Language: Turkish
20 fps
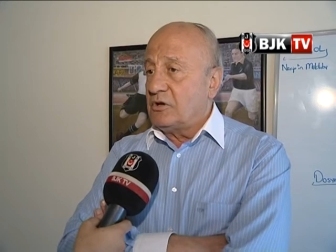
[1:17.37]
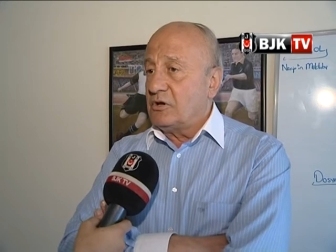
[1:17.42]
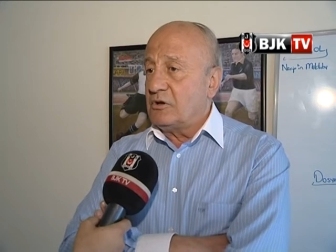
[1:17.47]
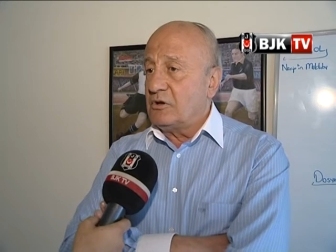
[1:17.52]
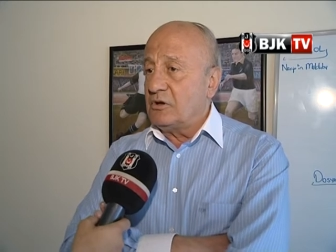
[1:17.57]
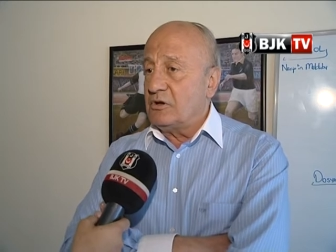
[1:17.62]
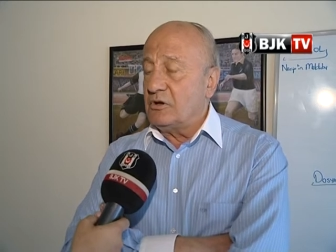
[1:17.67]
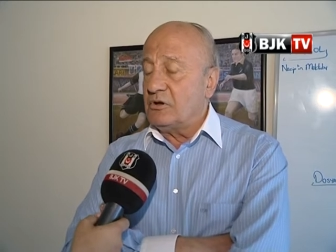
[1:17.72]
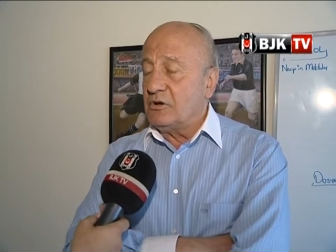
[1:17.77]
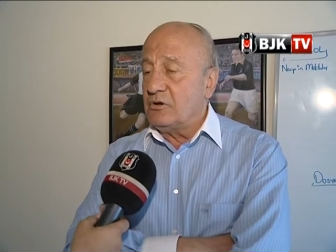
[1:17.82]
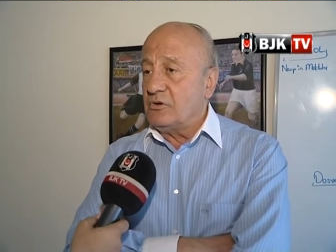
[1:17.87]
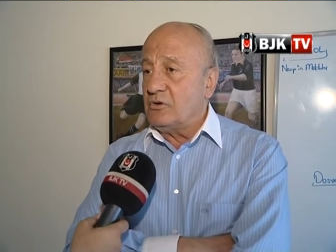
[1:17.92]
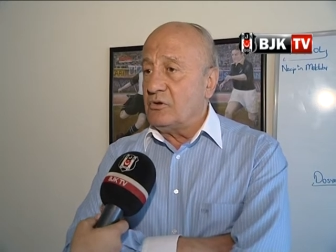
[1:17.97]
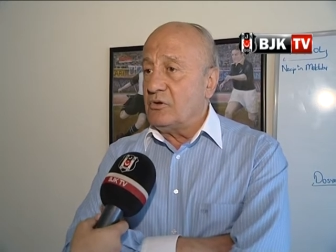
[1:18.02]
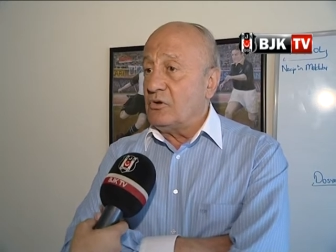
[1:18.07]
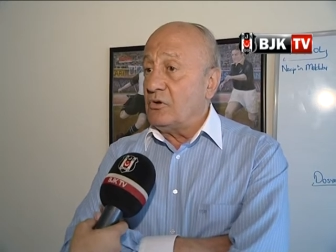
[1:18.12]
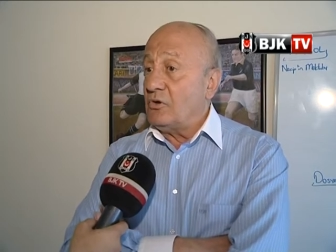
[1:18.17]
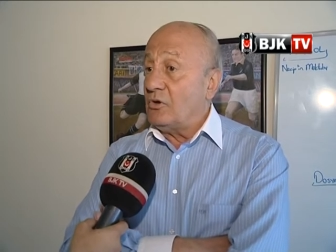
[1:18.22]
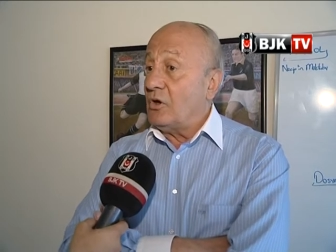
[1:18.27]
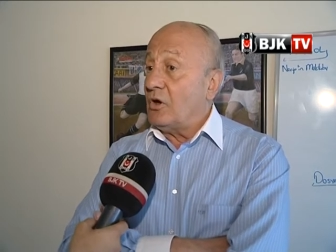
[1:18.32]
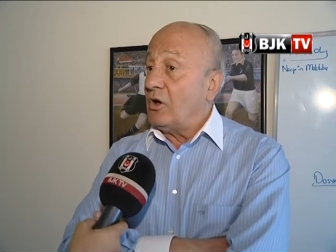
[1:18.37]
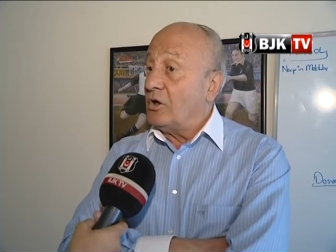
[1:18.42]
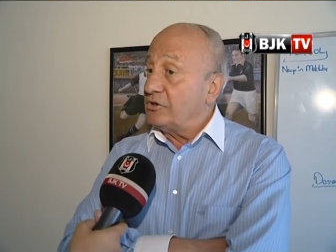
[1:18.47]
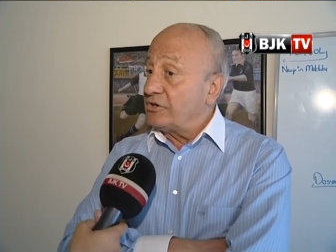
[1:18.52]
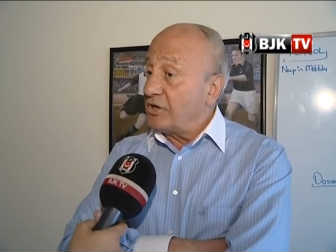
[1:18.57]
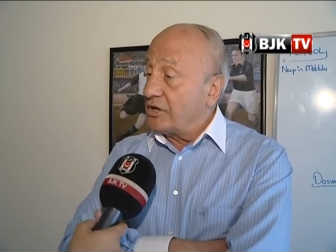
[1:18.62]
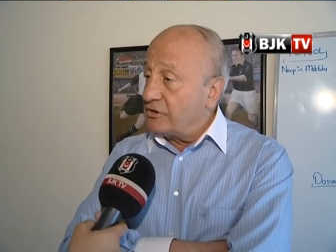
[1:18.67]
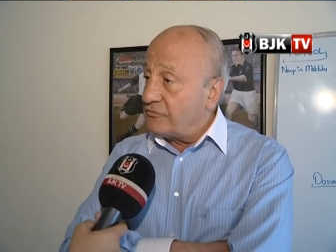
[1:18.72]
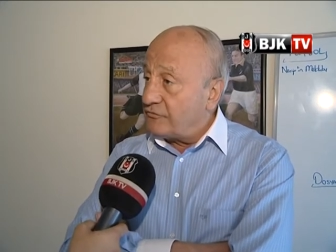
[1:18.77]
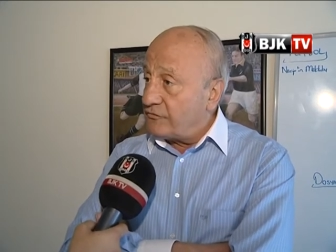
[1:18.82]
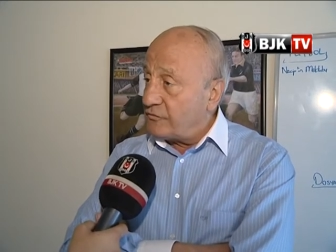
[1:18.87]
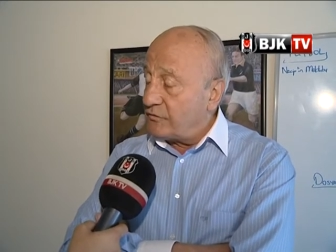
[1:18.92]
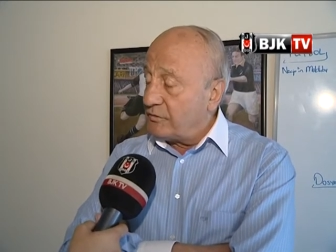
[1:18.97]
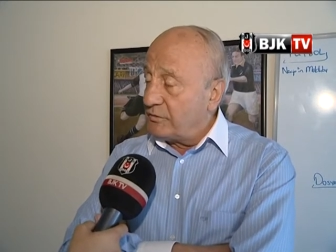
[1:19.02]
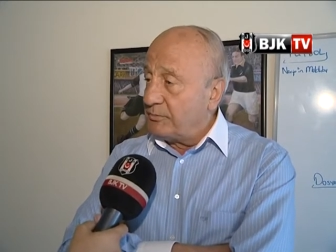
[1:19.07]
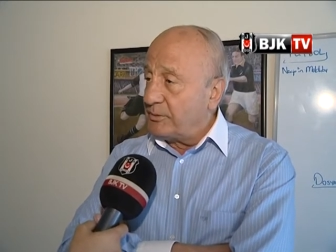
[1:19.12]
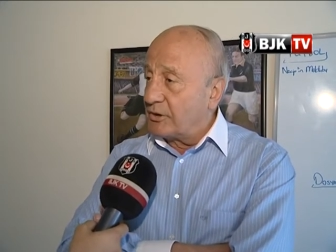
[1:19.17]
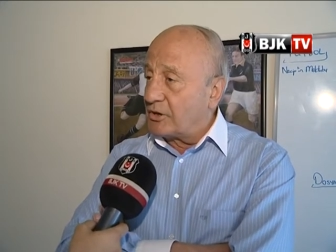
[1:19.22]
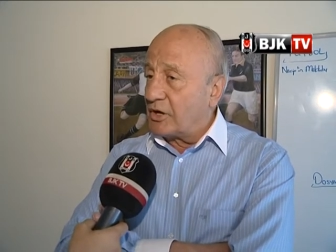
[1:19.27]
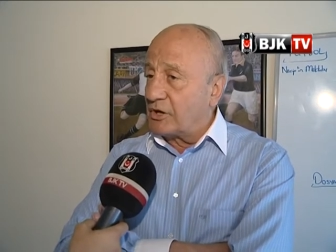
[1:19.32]
Ee,
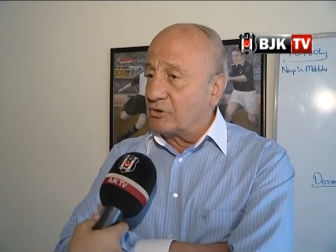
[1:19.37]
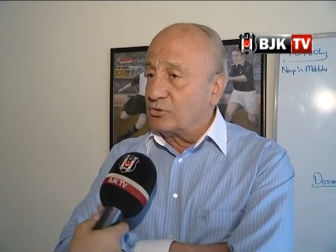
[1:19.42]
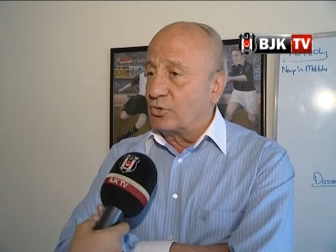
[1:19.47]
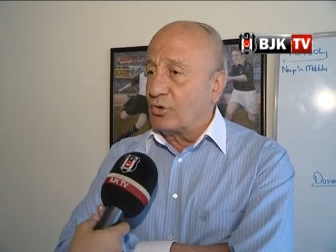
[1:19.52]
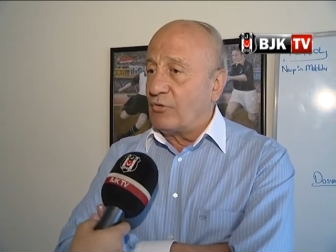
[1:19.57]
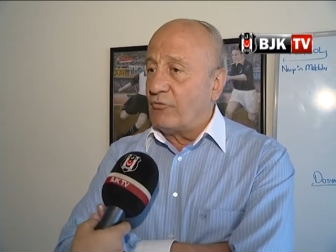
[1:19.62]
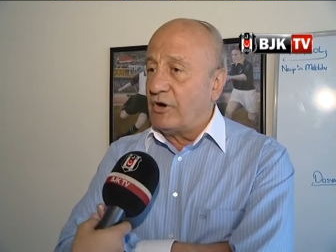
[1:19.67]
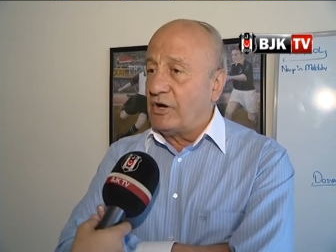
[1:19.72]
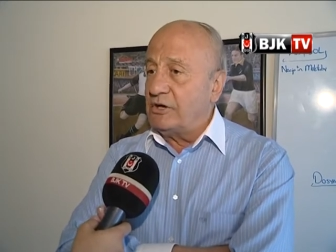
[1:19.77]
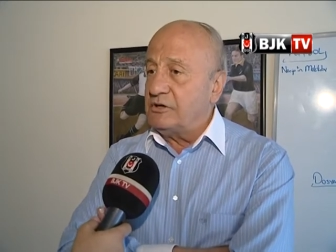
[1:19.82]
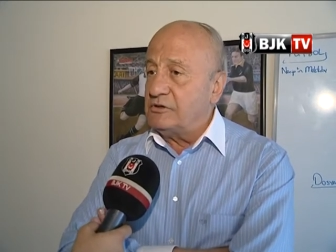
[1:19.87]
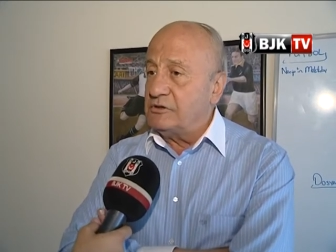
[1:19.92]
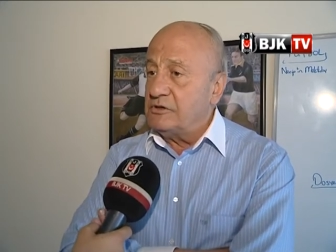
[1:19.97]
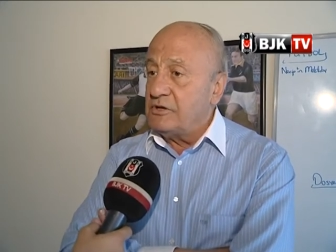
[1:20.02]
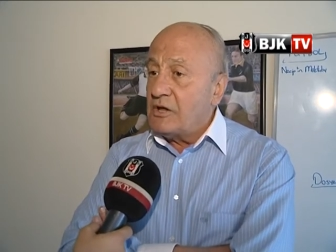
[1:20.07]
alternatifli bir kadro var.